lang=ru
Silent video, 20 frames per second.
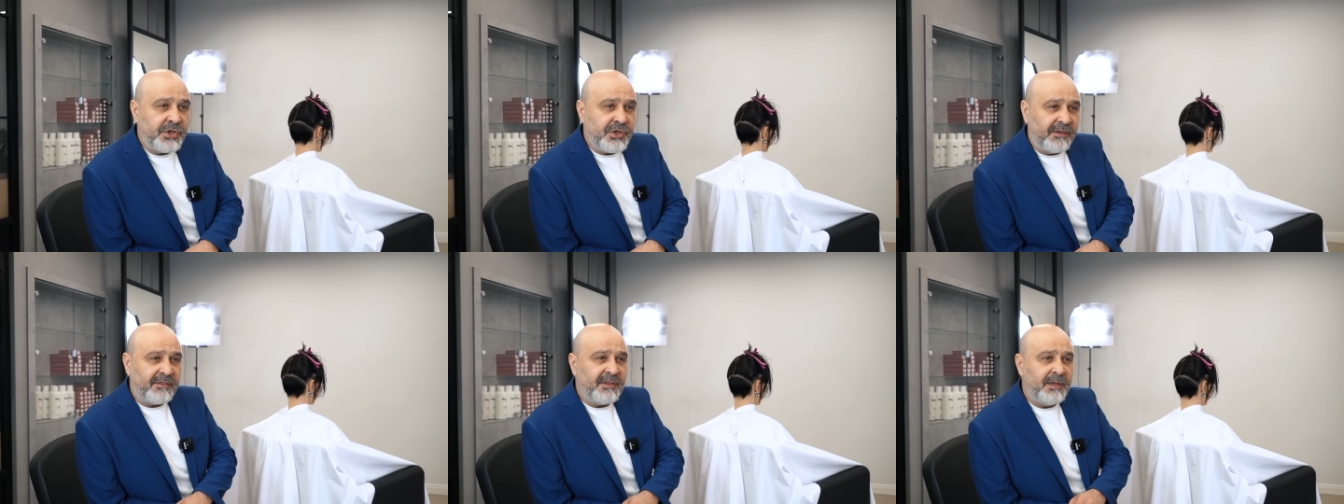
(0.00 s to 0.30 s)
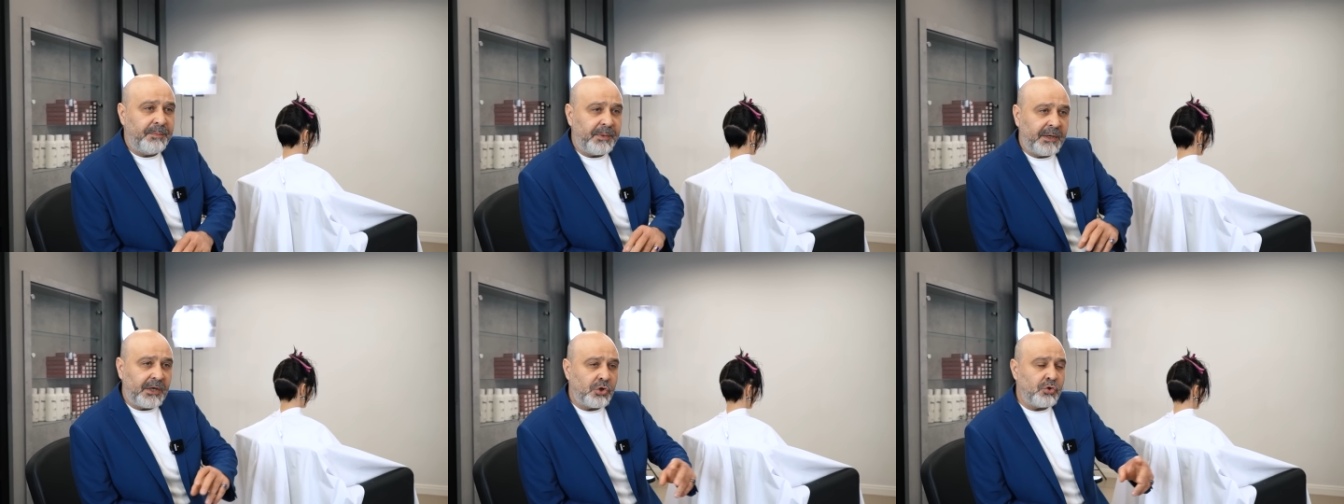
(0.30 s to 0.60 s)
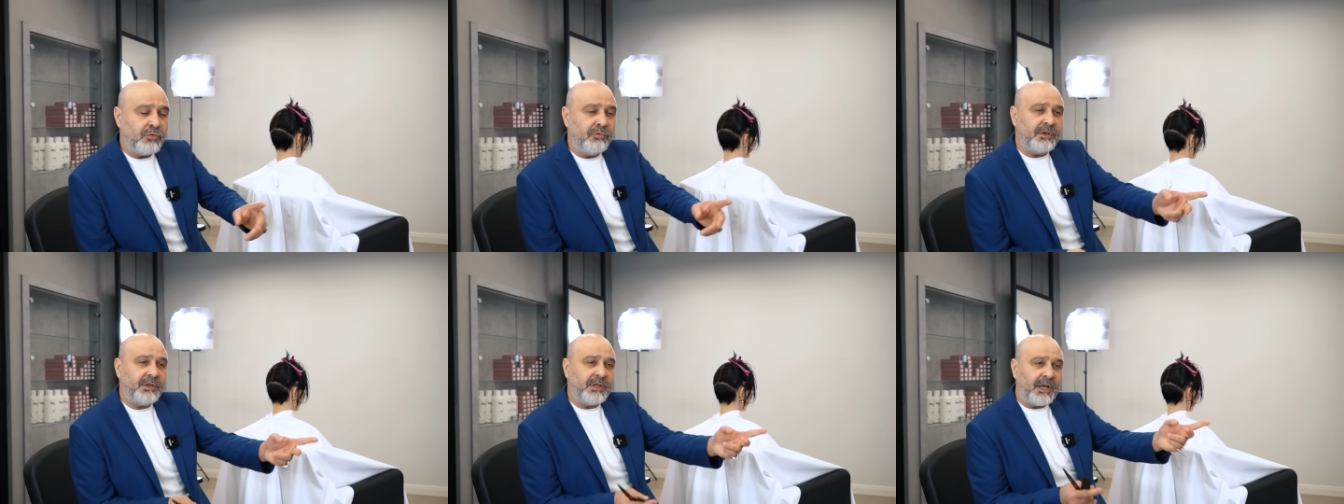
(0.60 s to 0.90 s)
сейчас тебе
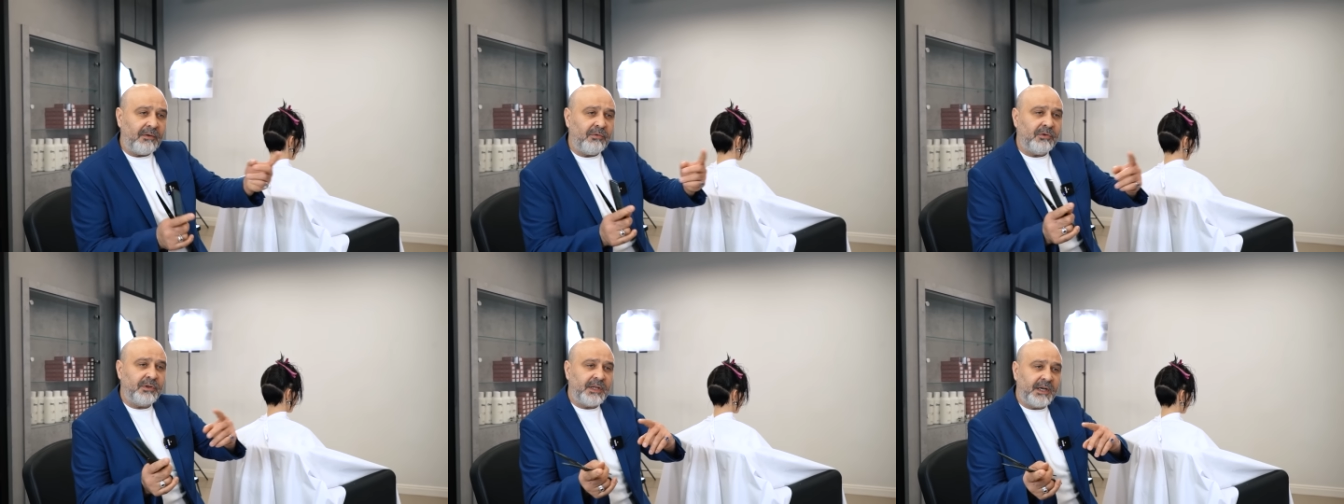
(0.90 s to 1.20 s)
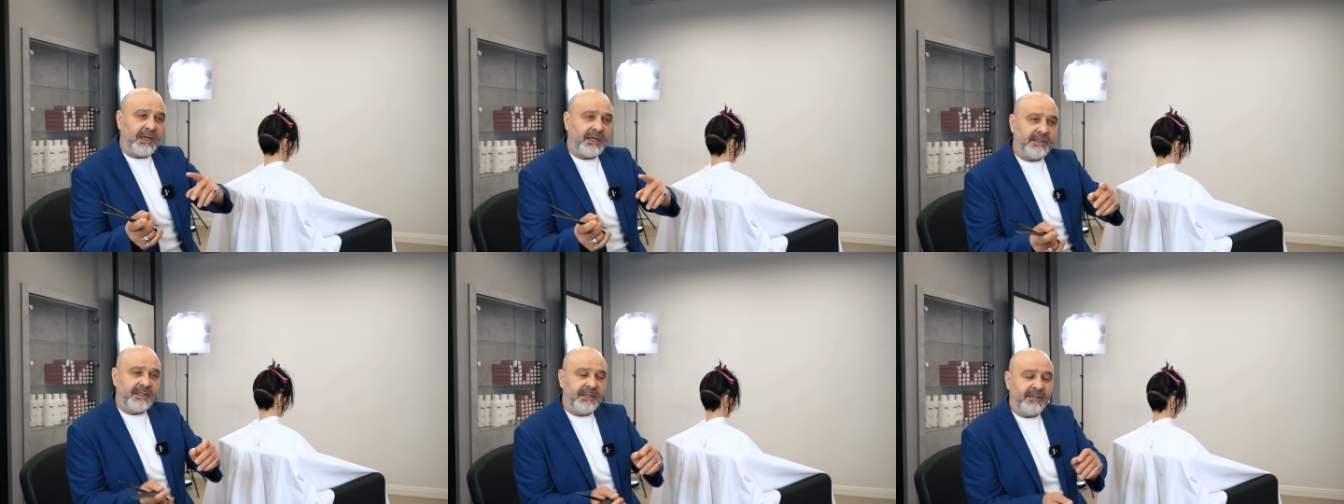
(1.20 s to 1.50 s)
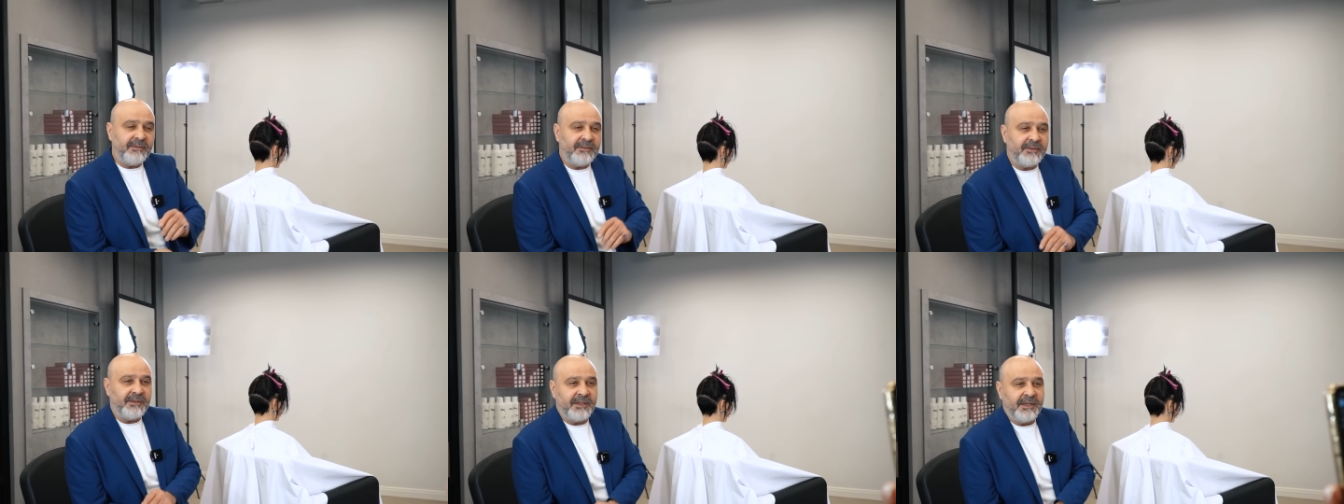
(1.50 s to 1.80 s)
покажу, вот так, вот так
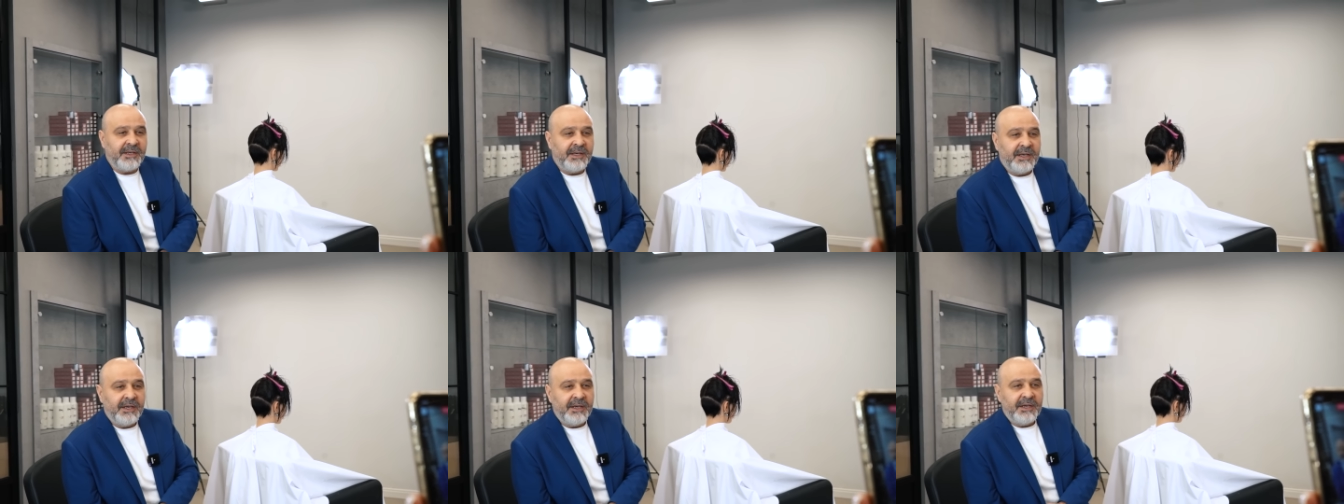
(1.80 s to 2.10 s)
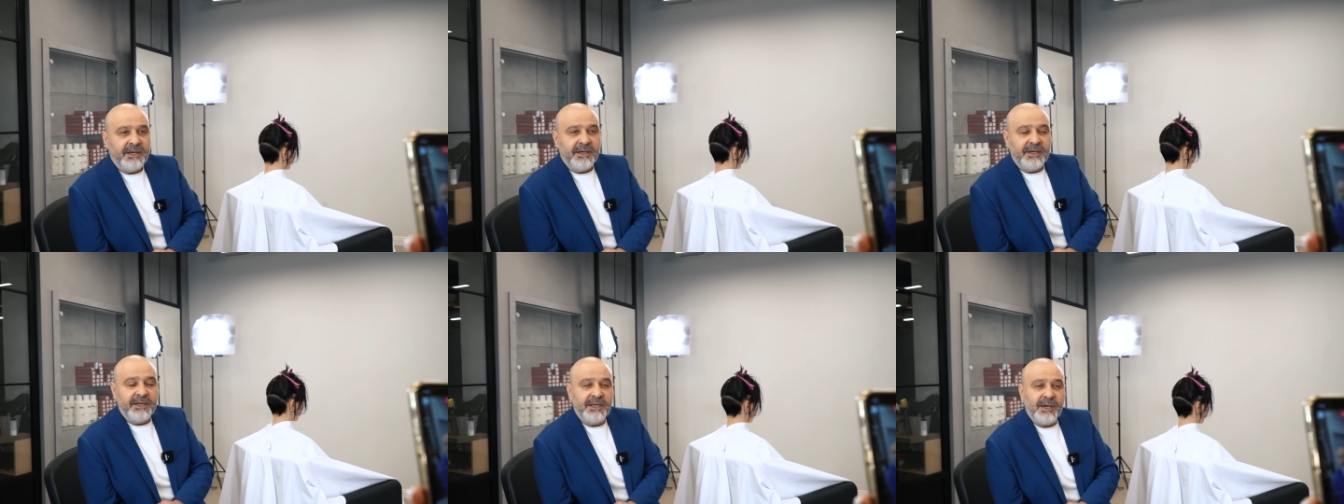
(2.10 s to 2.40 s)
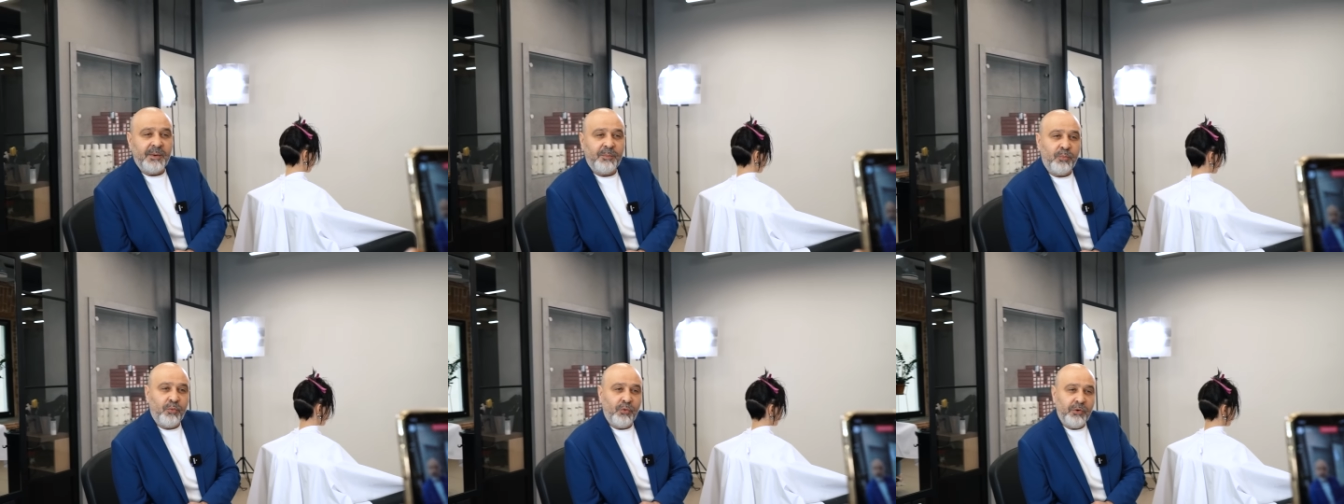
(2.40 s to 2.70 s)
отрезать. И
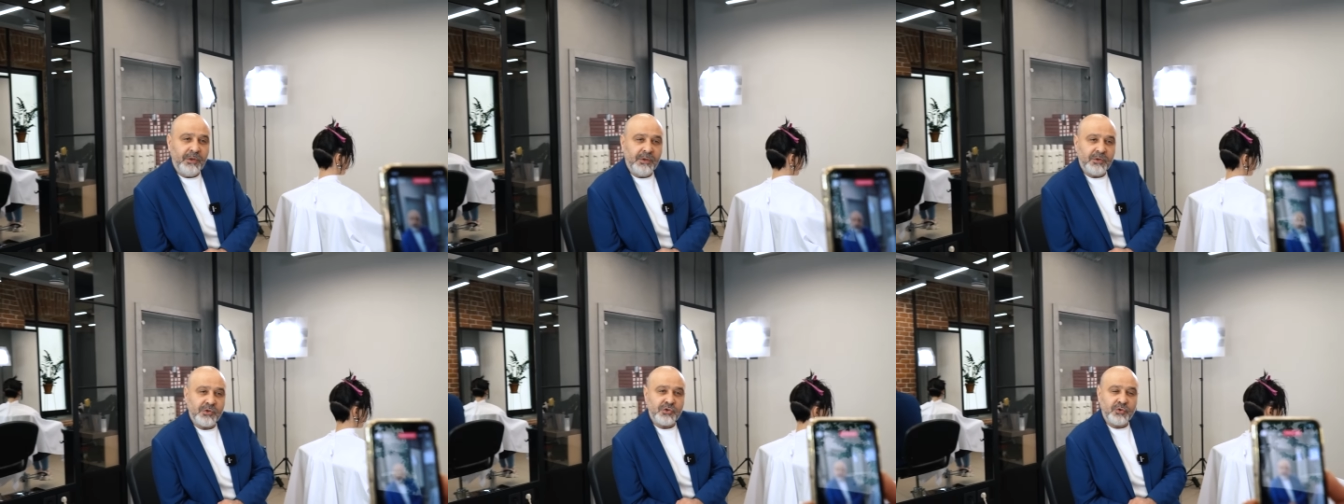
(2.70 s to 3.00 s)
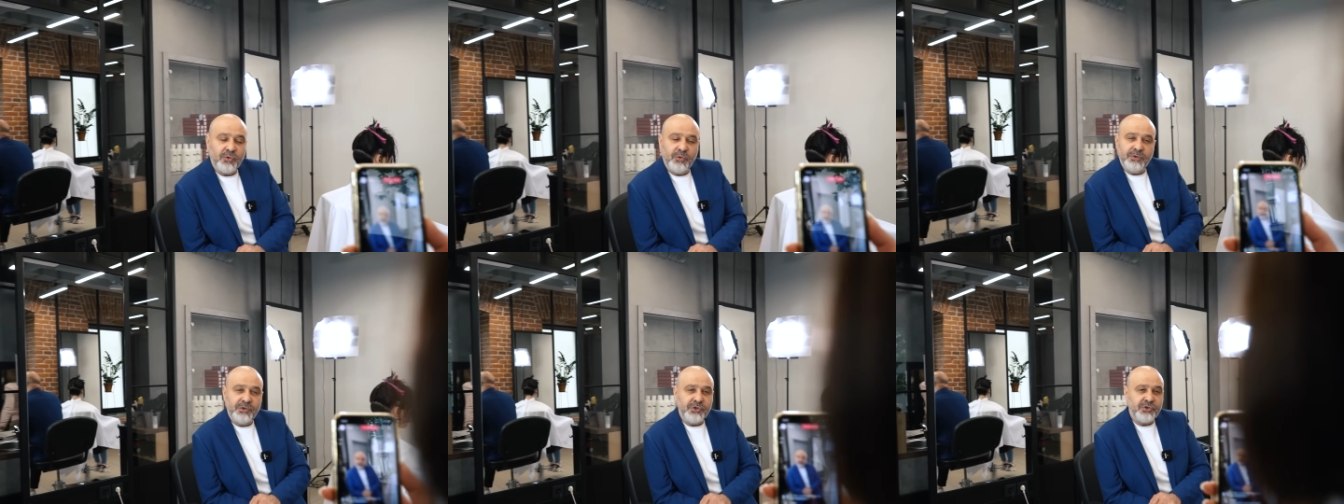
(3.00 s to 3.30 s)
я понял, что он